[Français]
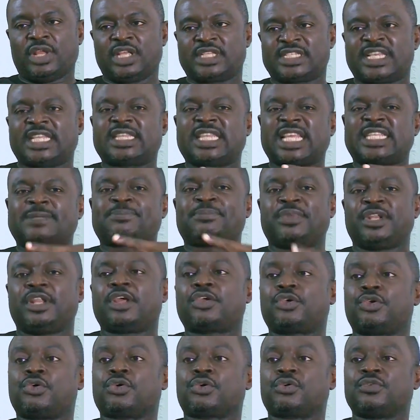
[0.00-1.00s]
cet esprit
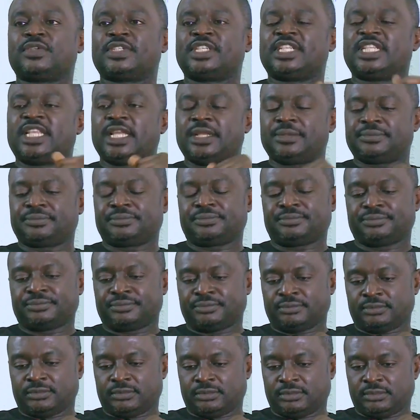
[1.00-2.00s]
de curiosité.
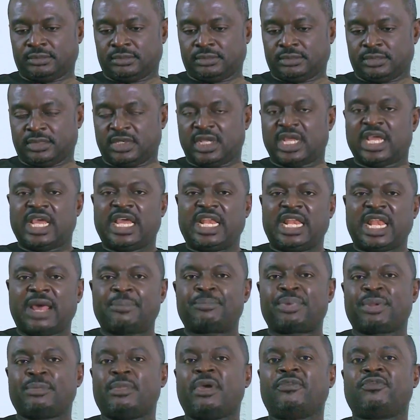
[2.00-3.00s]
La
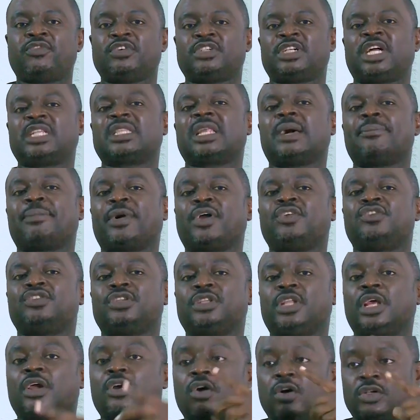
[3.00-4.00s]
première fois que j'entends parler du
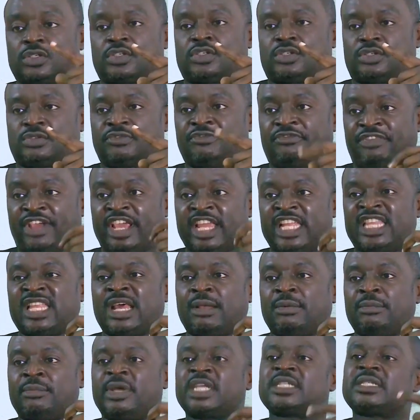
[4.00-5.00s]
négoce
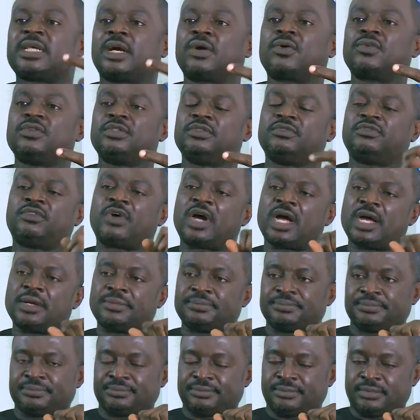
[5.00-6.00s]
véritablement sans Côte d'Ivoire,
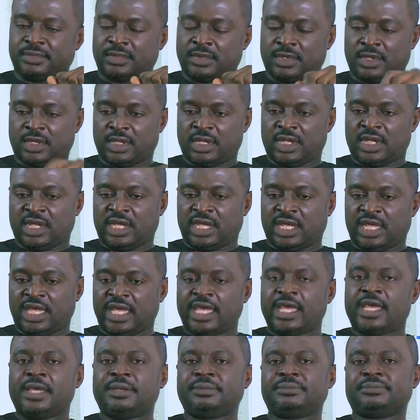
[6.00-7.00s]

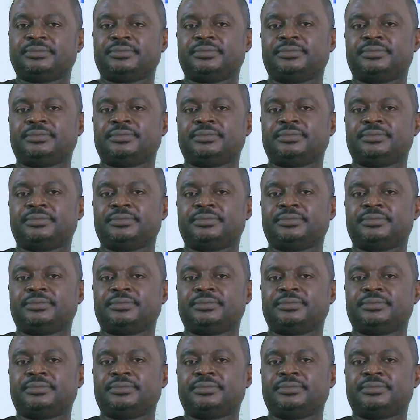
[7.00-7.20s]
et